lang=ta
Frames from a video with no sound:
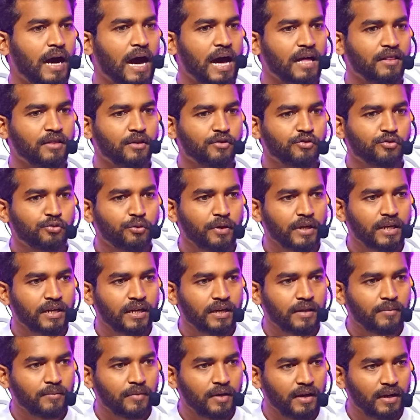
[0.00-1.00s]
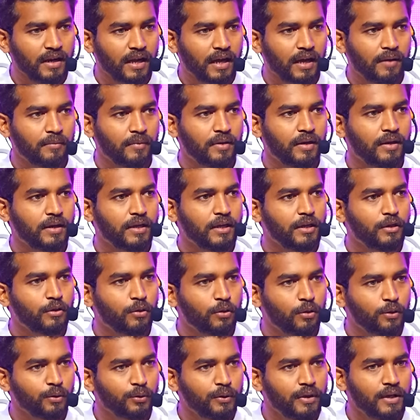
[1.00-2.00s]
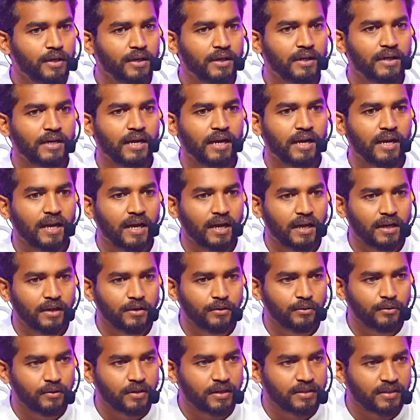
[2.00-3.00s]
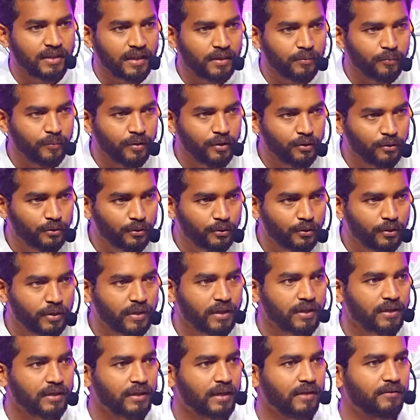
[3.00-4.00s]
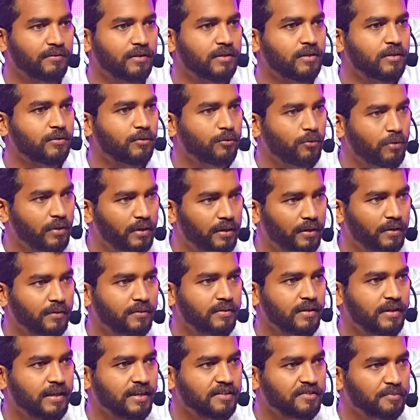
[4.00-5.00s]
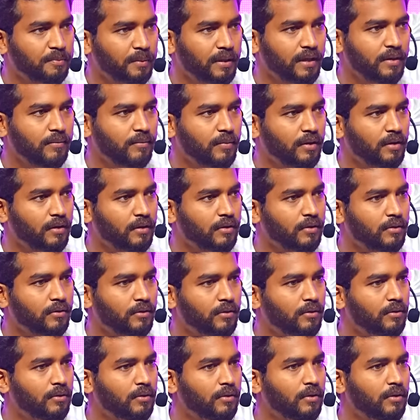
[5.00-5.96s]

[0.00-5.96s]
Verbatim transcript: அந்த சுயநலம் இல்லாமல் இன்னொரு உயிருக்கு நல்லா இருக்கணுன்ற தன்மையோட நான் வந்து உங்களுக்கு நான் வந்து எக்ஸ்பிளைன் பண்றேனோ